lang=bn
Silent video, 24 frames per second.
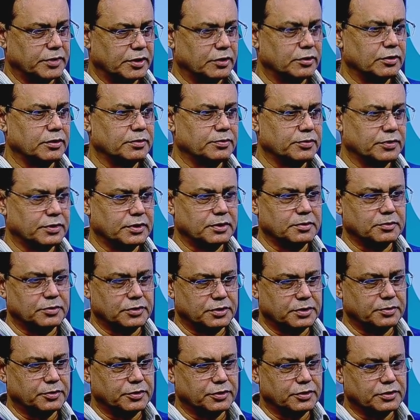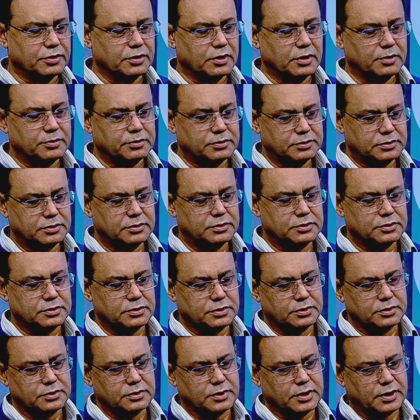মাননীয় প্রধানমন্ত্রী বৈঠক হবে
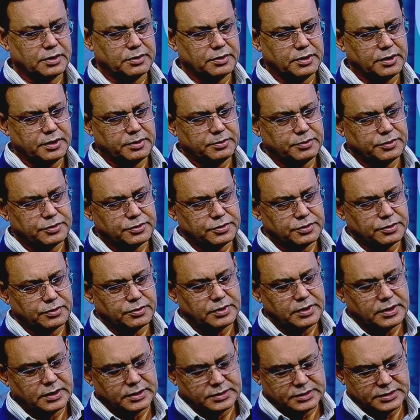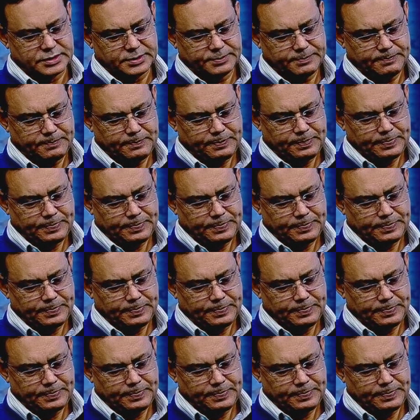তথ্যসঙ্গত কারণে এই বিষয়গুলি আছে